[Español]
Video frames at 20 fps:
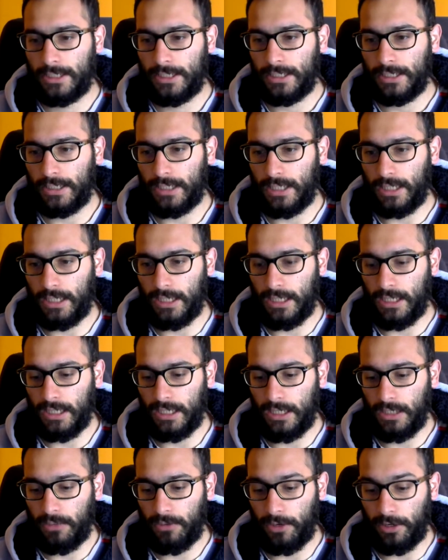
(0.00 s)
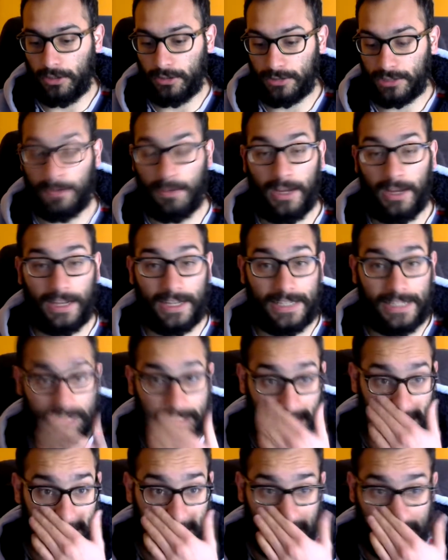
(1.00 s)
Y bueno, estamos aquí,
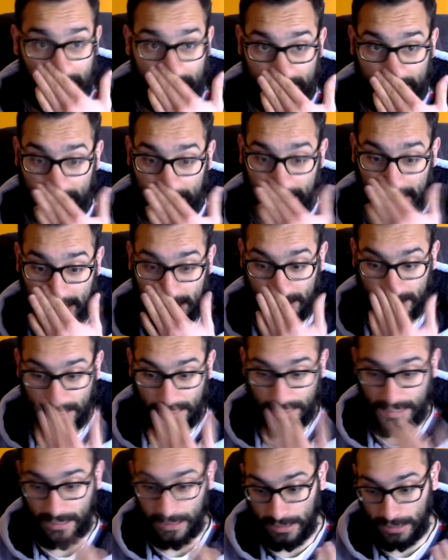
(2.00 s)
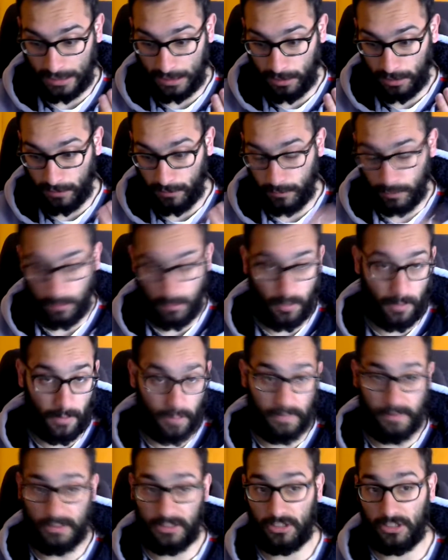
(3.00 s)
chavales, eh, como
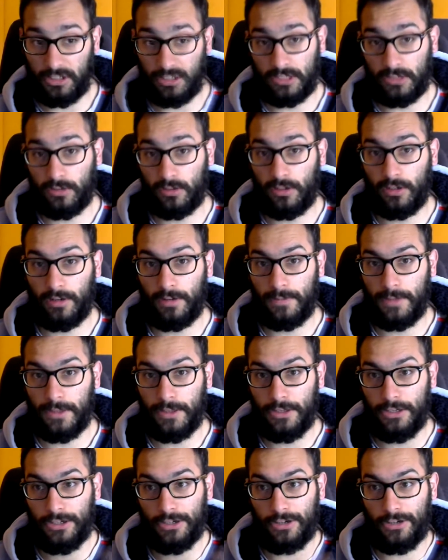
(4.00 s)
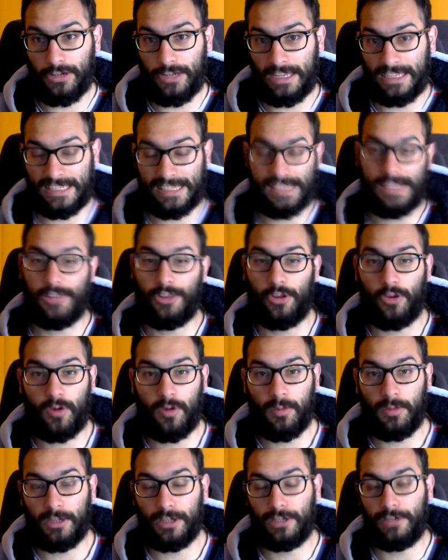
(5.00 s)
habéis visto en el título del vídeo, enseñando el
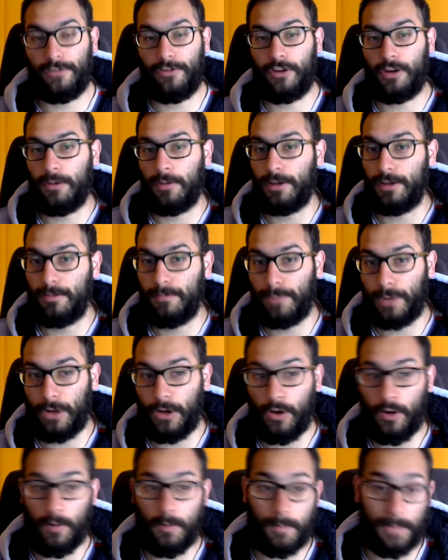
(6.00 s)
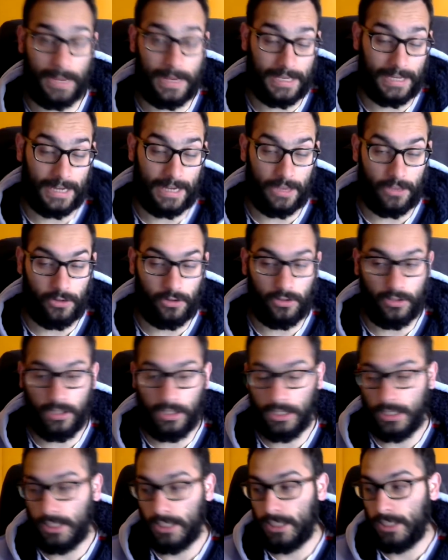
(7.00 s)
nuevo micrófono que me he comprado, me ha llegado
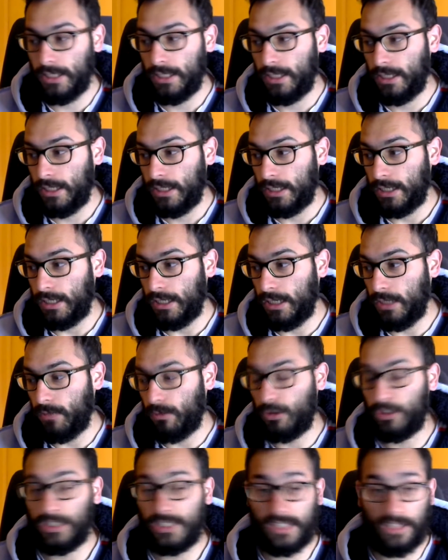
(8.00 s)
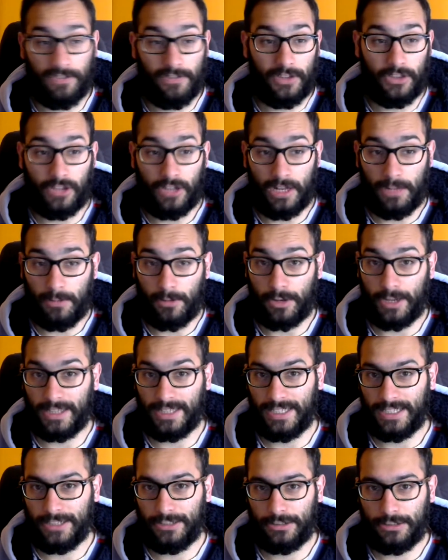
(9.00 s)
hoy. Y bueno, ya estáis viendo la voz que
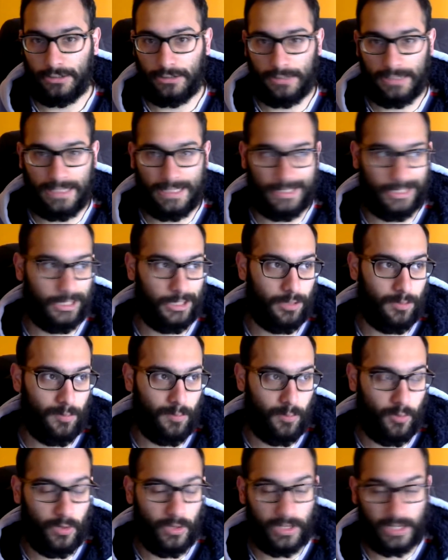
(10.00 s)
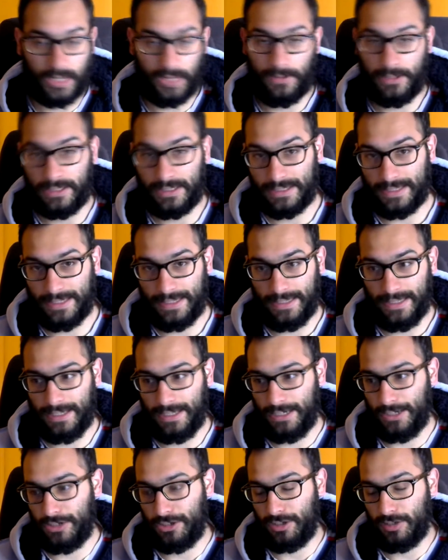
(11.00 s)
tengo, la tengo muy
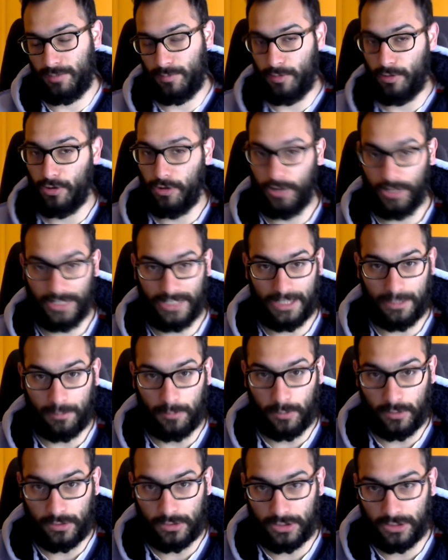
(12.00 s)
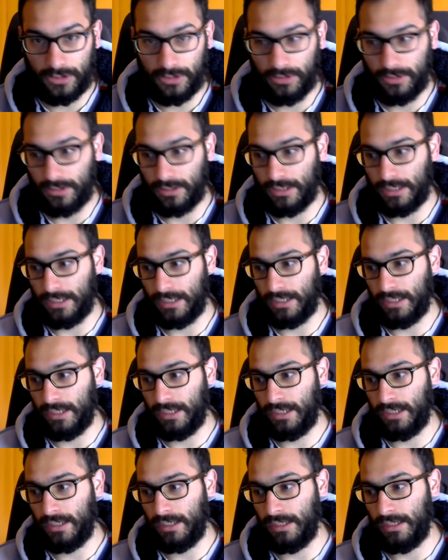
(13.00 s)
reventada, no puedo gritar mucho.
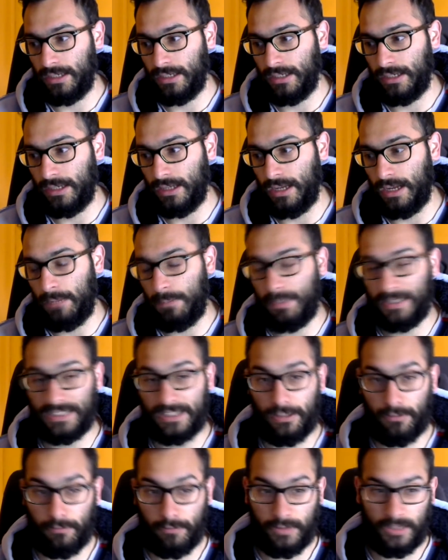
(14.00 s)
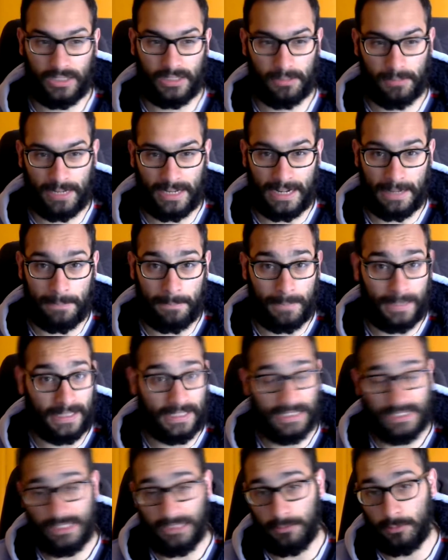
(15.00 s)
Eh, he pasado un fin de semana
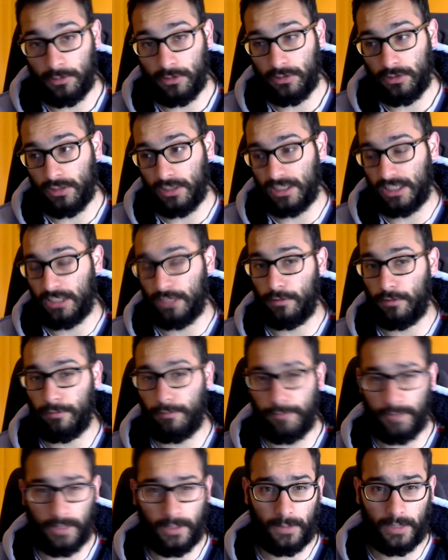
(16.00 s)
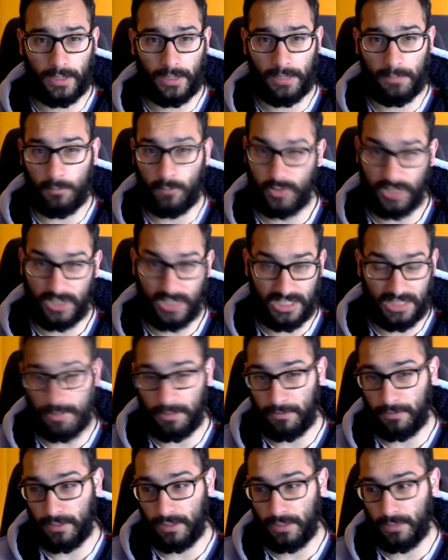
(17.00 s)
malísimo, he tenido fiebre,
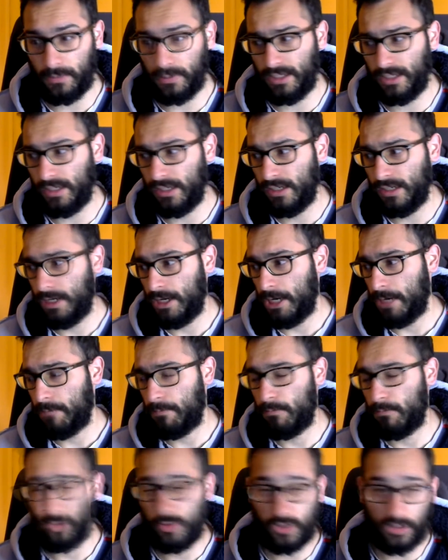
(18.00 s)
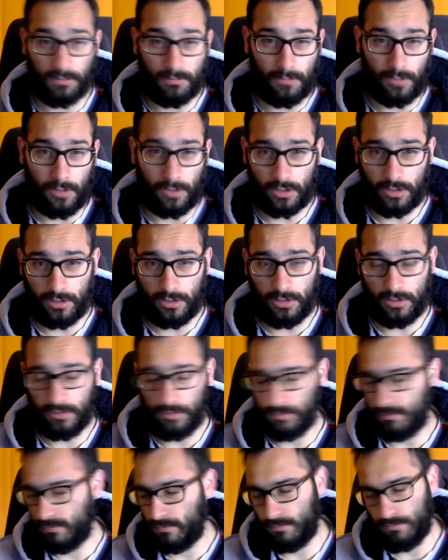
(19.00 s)
muchísima fiebre, muchos
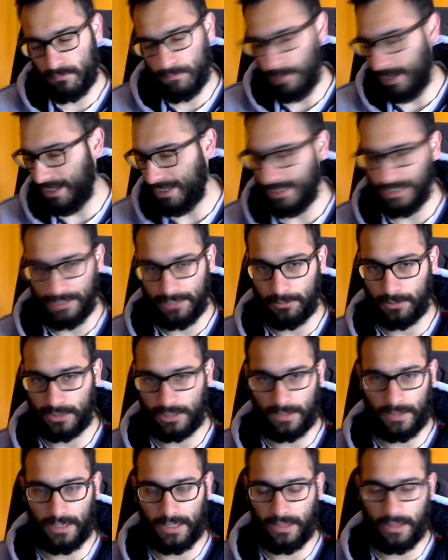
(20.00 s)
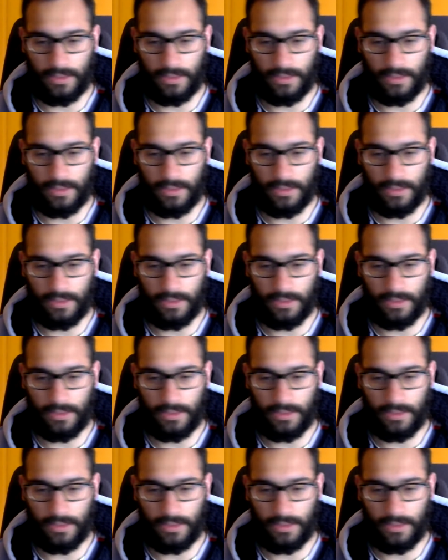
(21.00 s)
mocos, malísimo, chavales.